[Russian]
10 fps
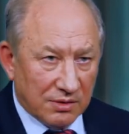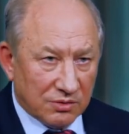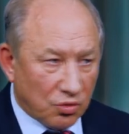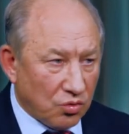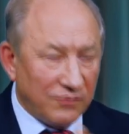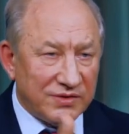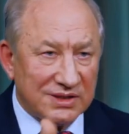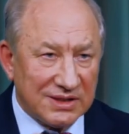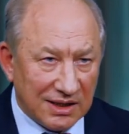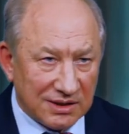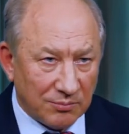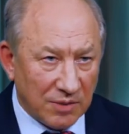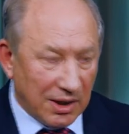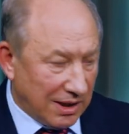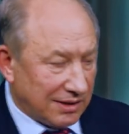другой в десятом,
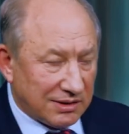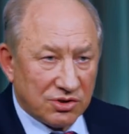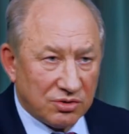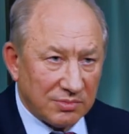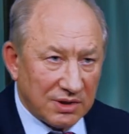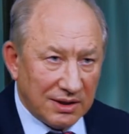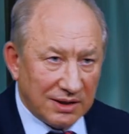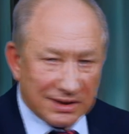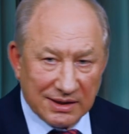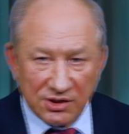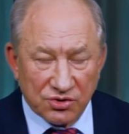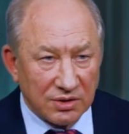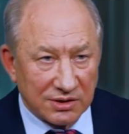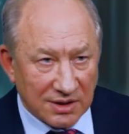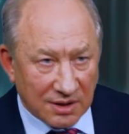а это еще малолетка, я еще
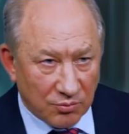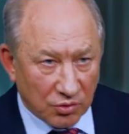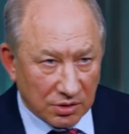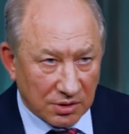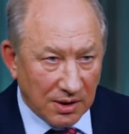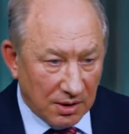должна работать.